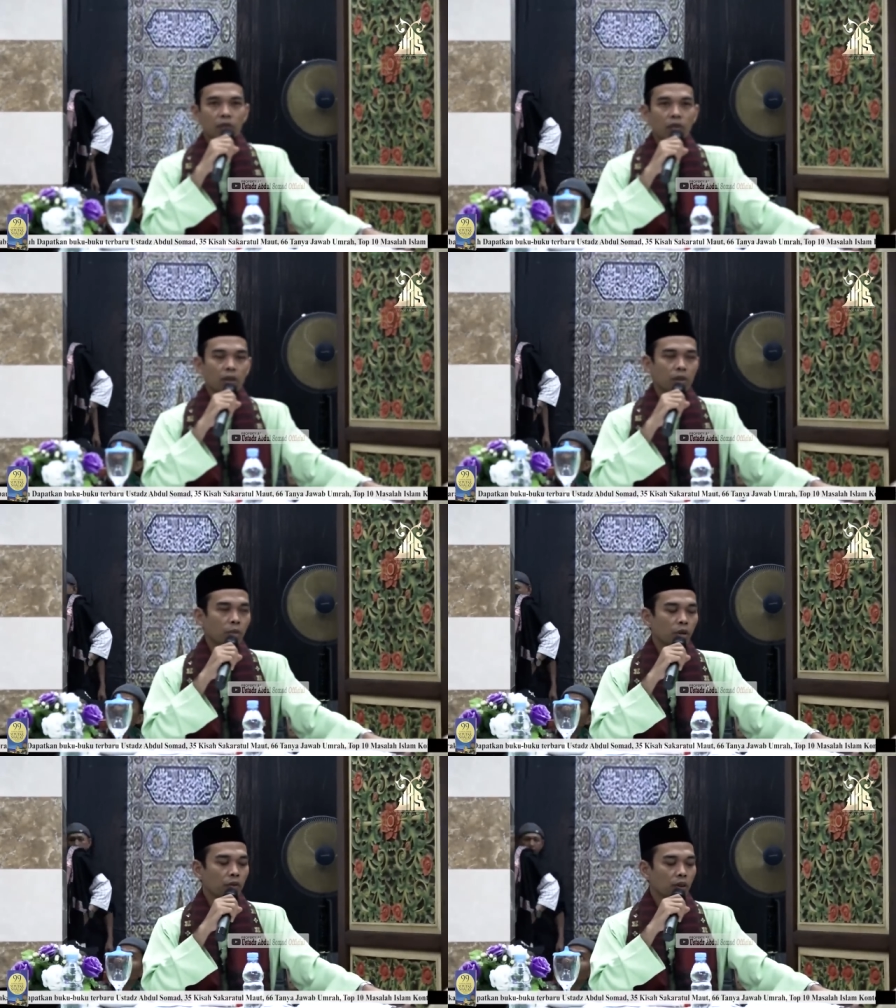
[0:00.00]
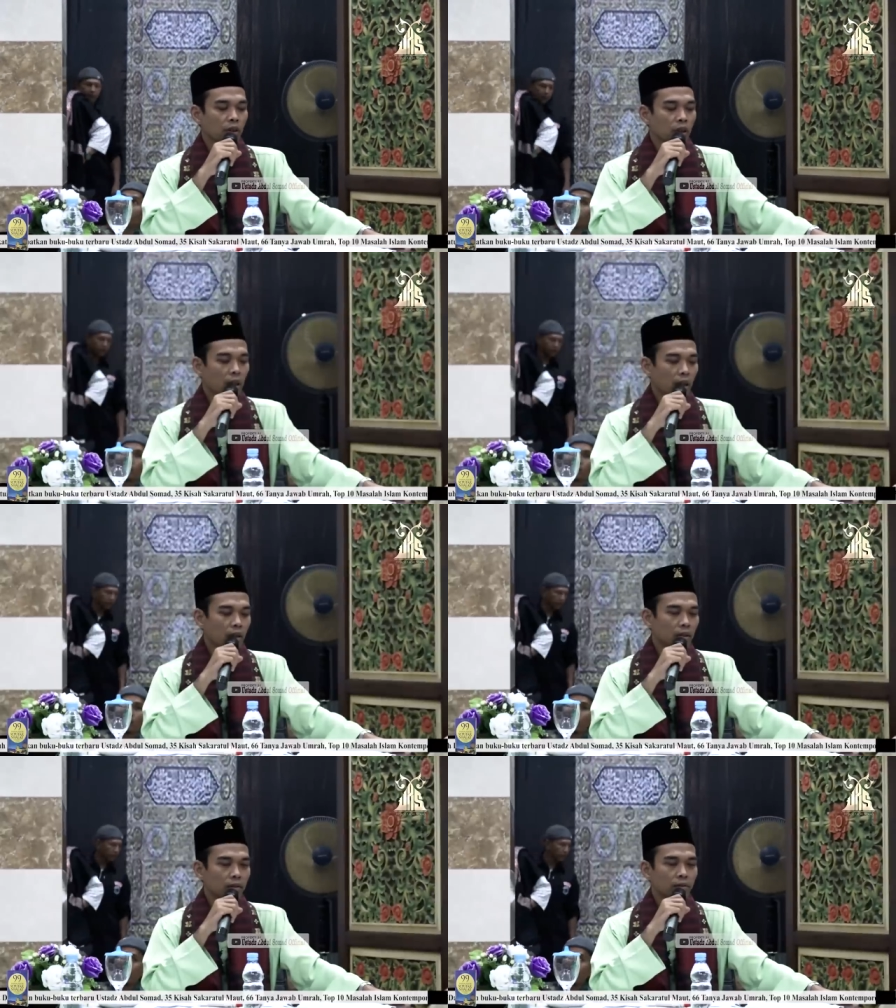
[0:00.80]
Sahibul Fadilah,
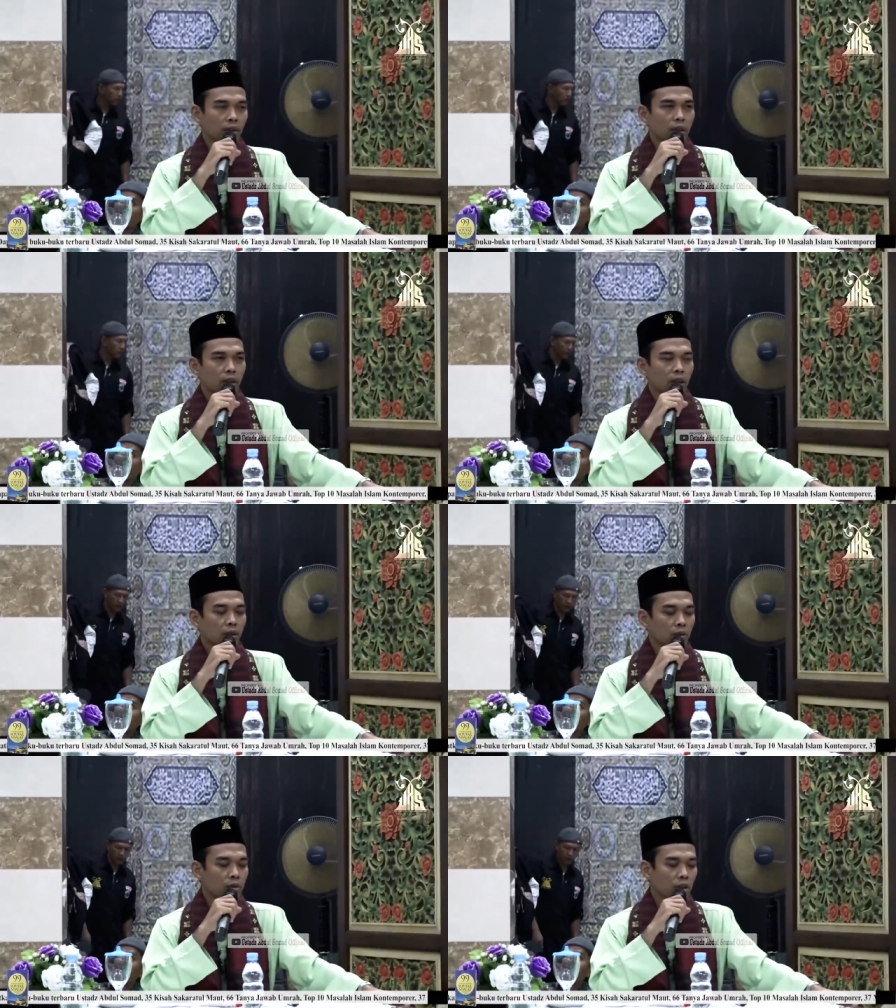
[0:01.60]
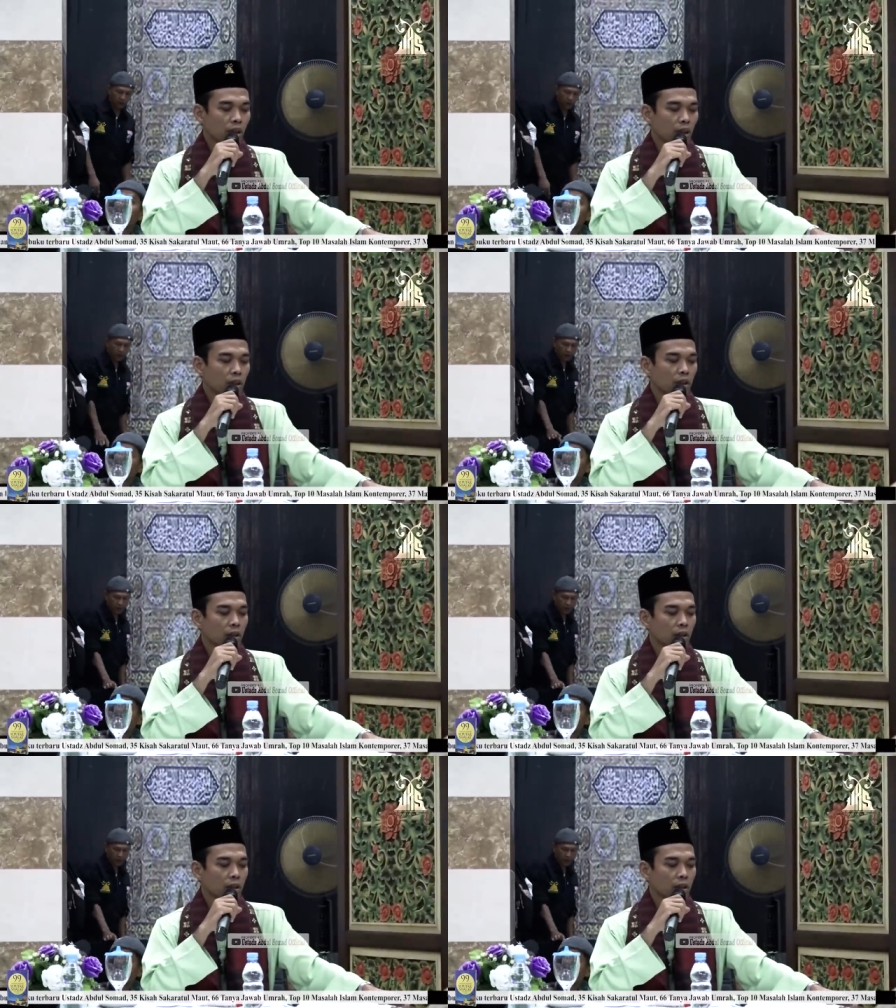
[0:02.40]
Fadilatul Syekh,